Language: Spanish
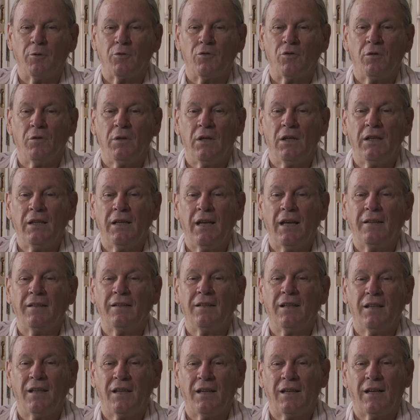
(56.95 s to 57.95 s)
posibilidad
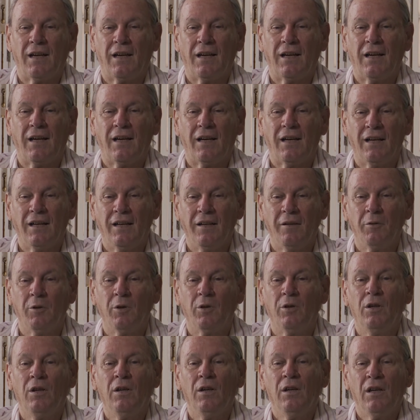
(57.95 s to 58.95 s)
de descargar el
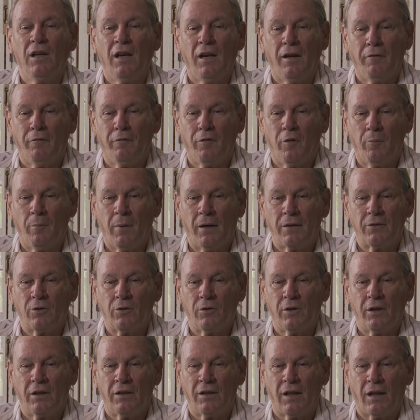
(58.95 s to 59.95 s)
libro en
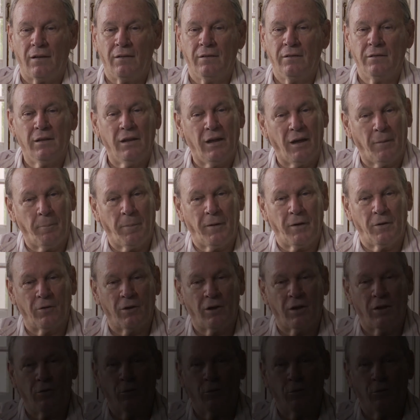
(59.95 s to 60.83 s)
formato digital. Espero que